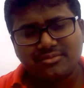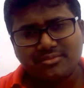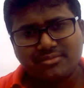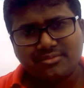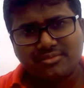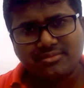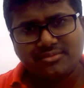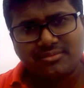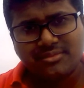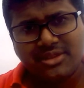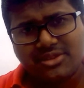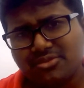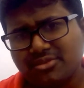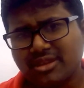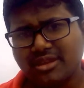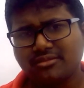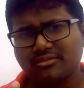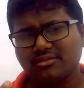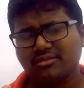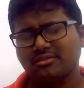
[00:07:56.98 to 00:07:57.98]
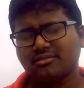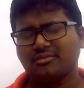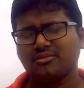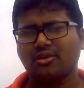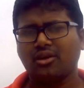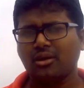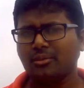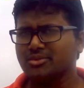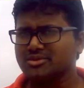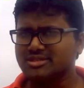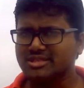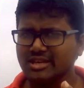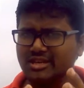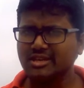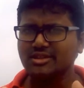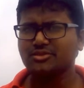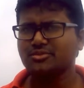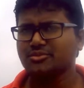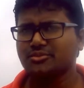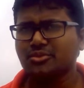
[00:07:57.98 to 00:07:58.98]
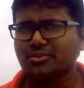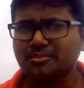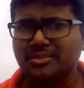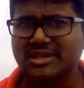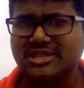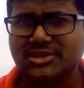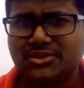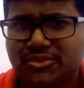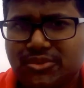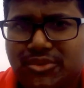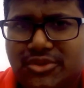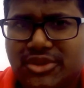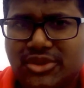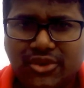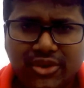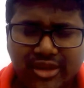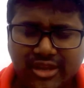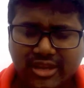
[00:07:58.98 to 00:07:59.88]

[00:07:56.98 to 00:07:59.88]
কিন্তু তার অবস্থা কিন্তু খুব বেশি উন্নতি হয়নি